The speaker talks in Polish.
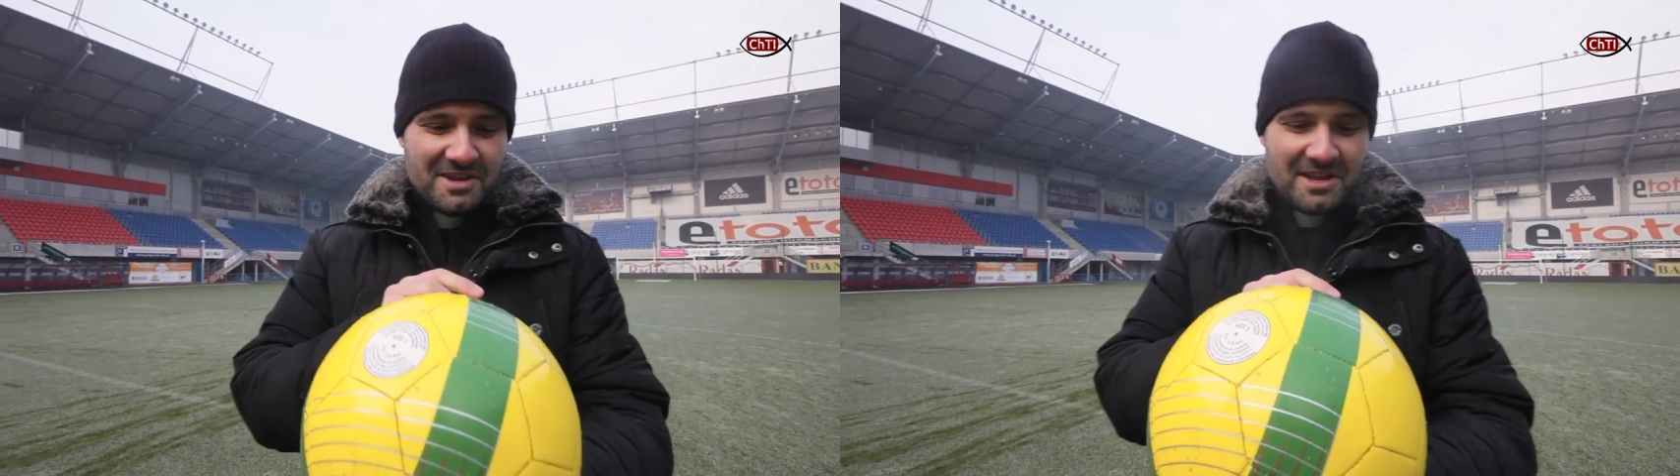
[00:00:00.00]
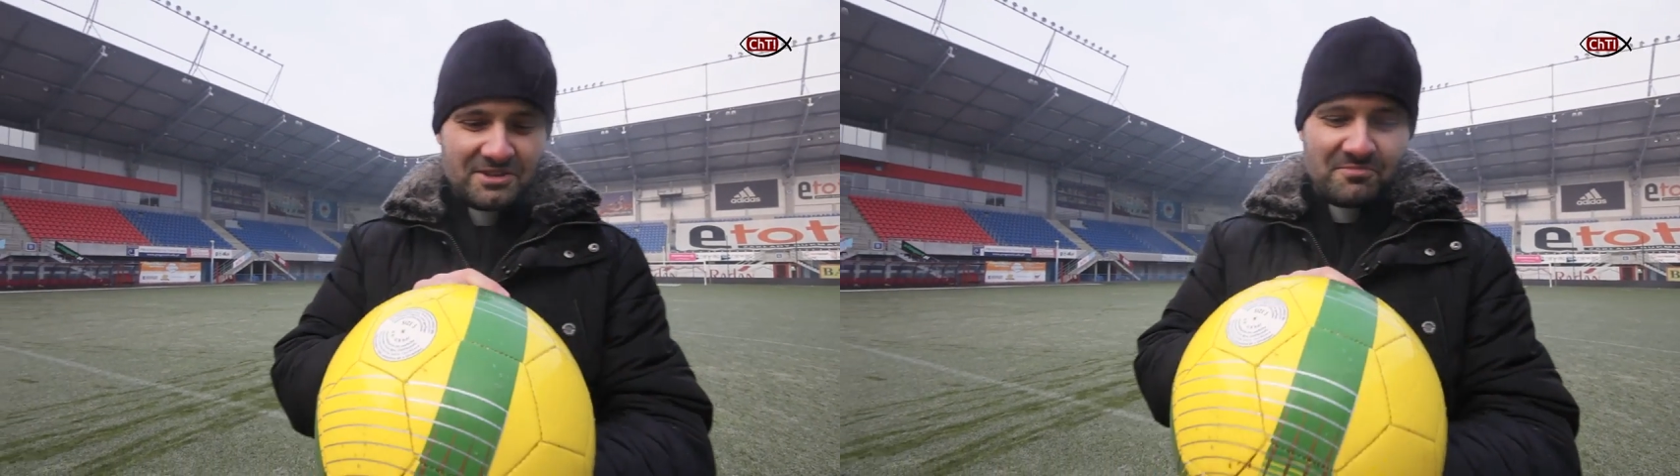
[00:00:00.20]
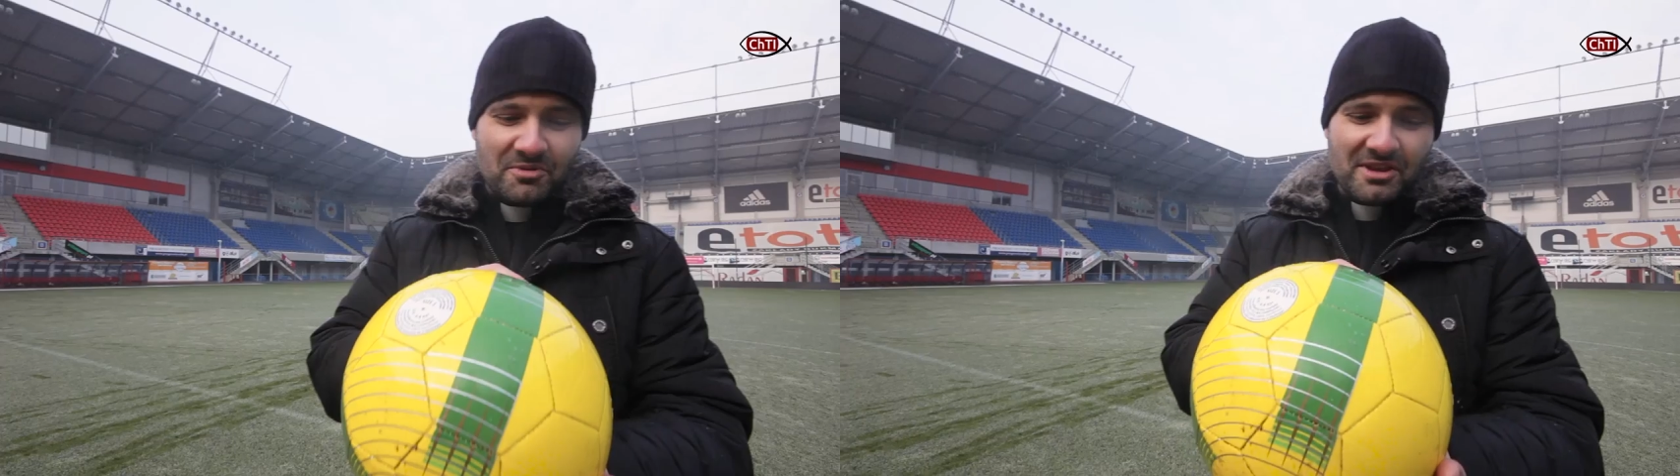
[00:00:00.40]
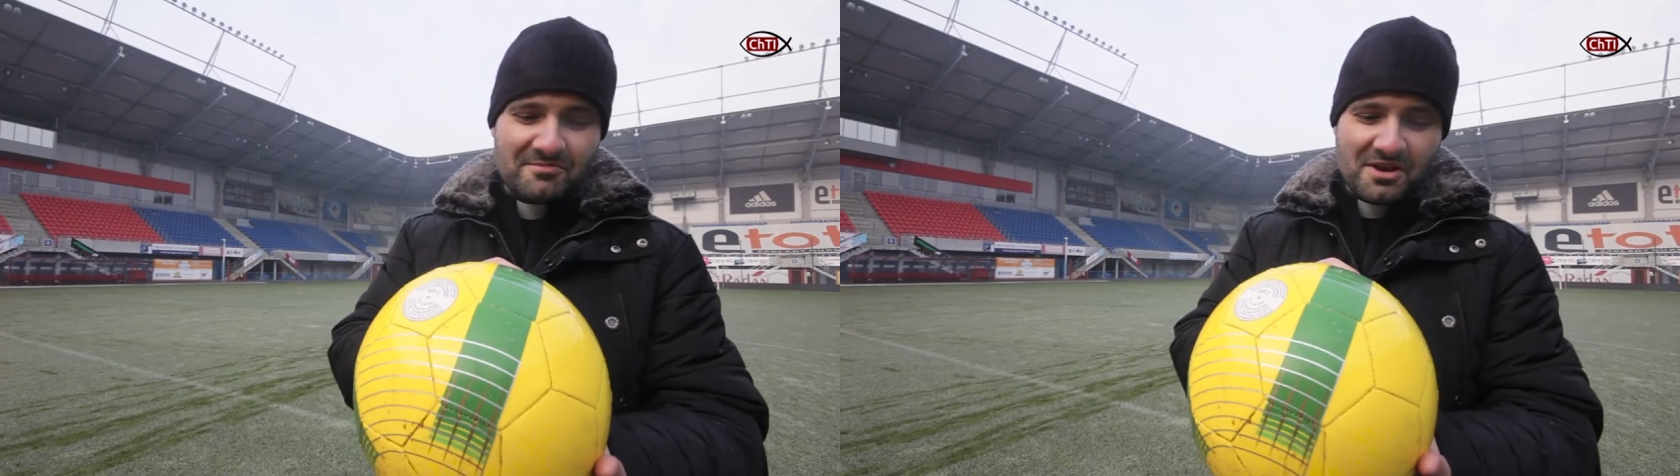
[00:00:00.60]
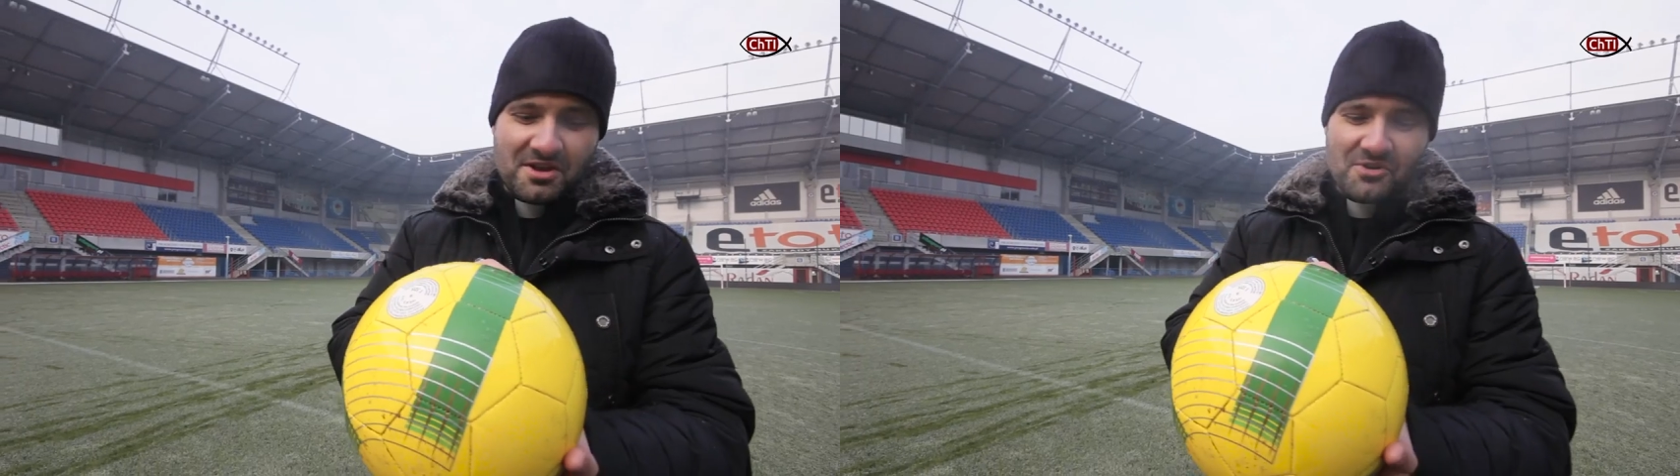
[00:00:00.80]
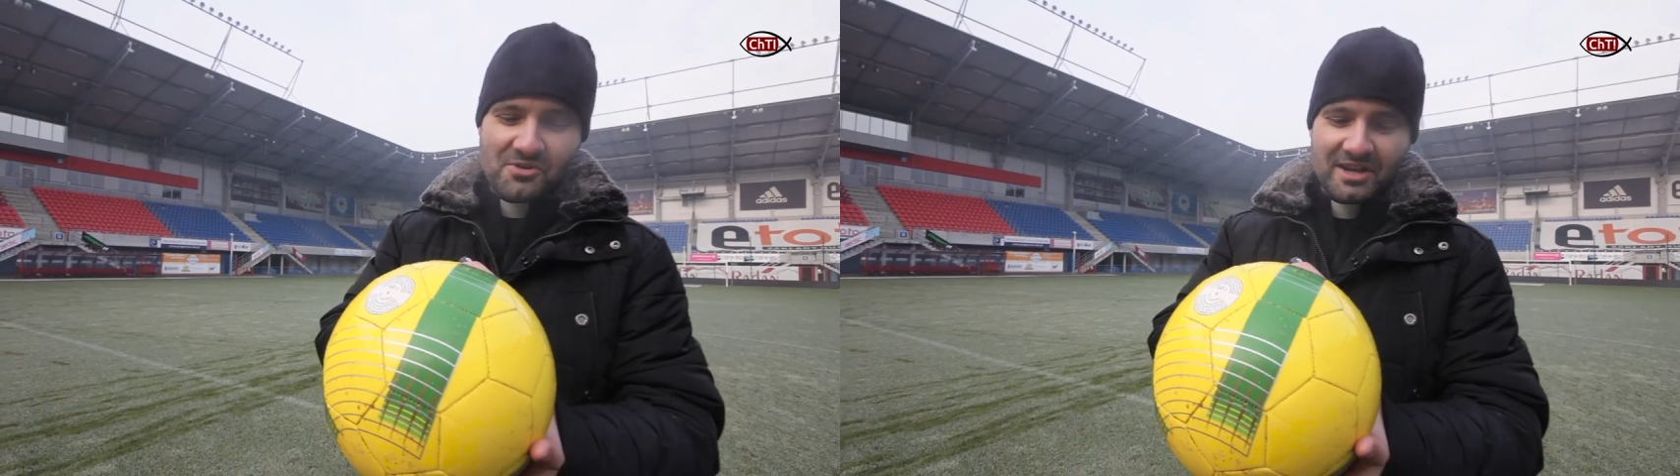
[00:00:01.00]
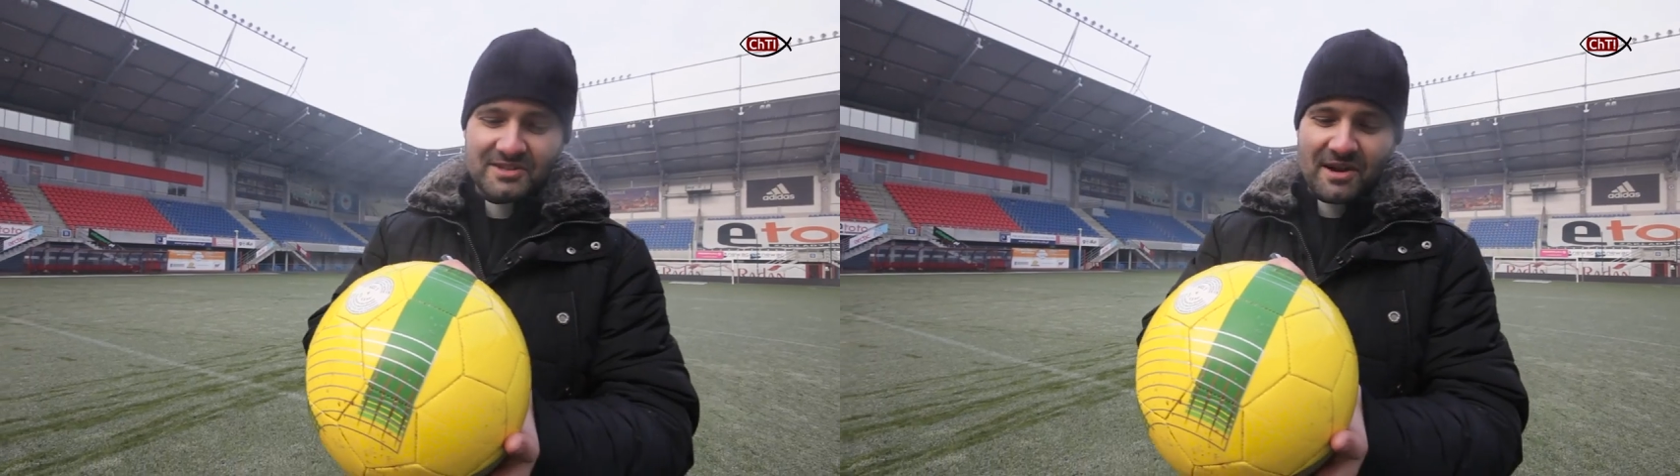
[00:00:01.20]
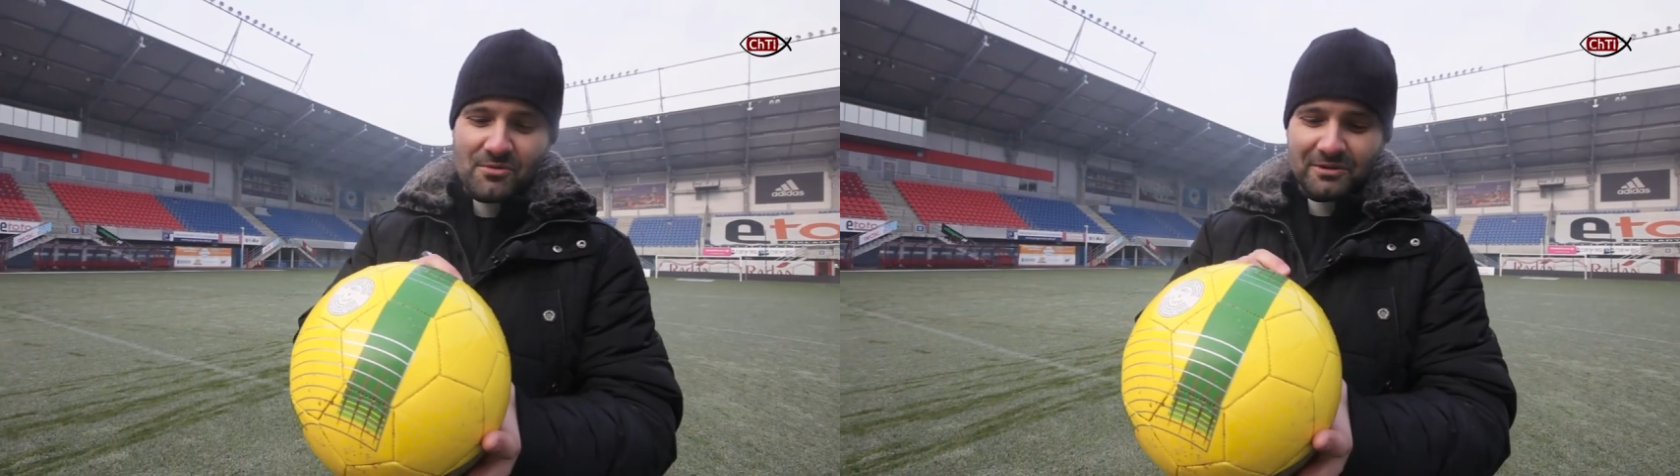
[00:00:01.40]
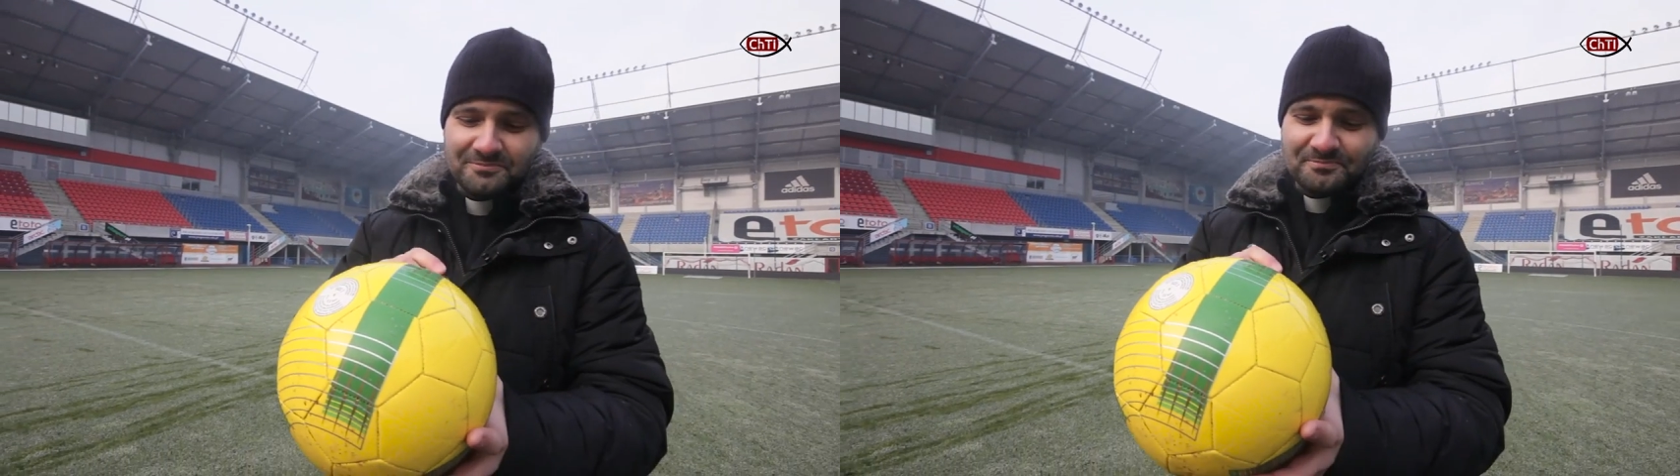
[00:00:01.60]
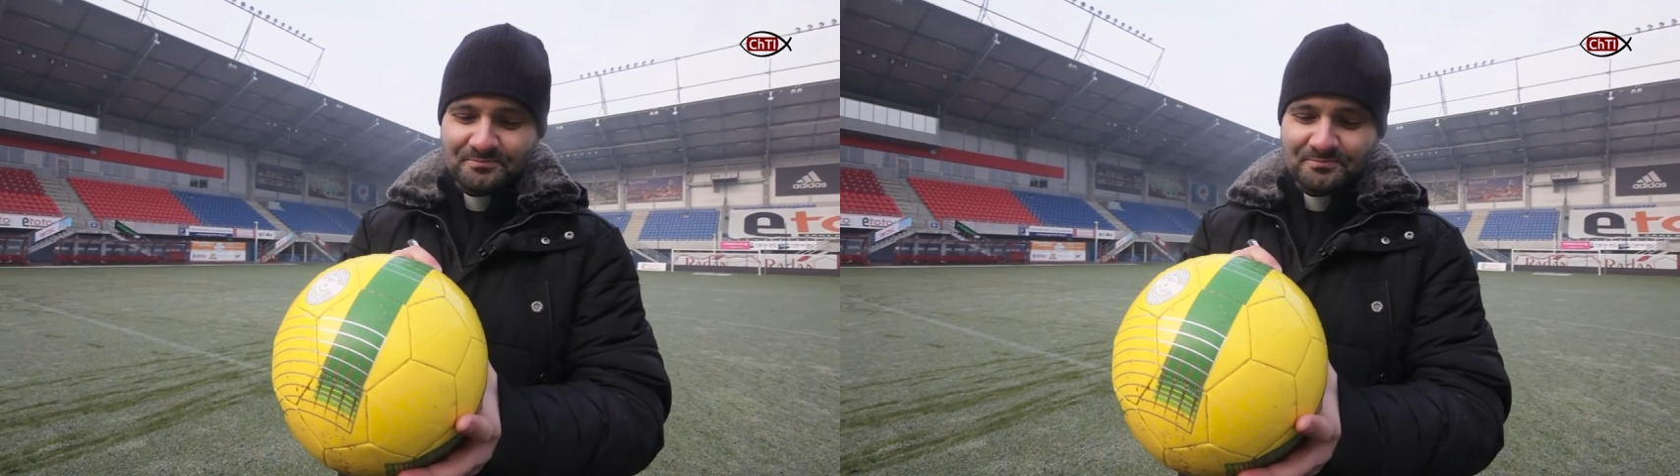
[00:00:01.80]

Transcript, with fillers: Jak się potem okazało,